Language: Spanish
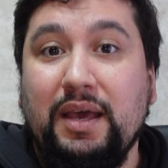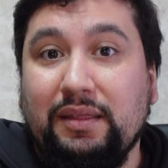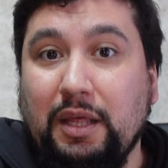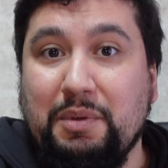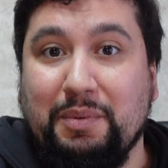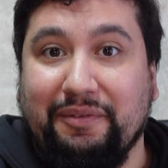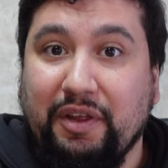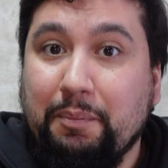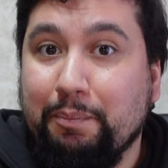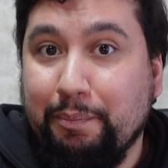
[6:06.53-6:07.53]
de mi
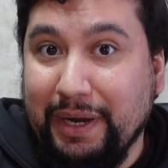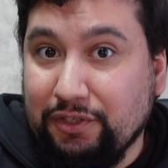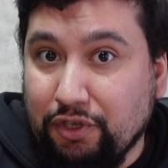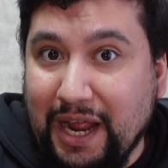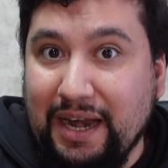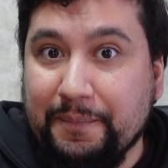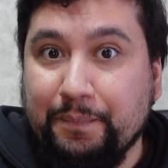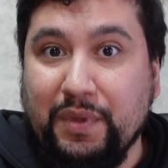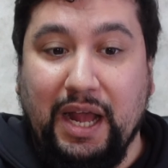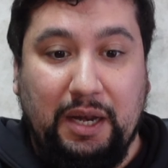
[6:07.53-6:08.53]
perfil personal
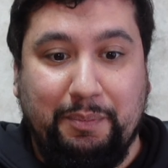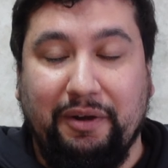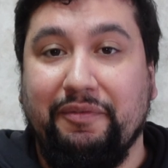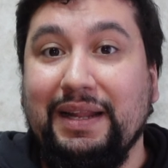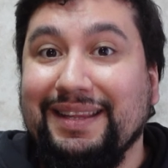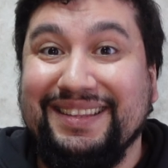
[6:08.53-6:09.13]
al perfil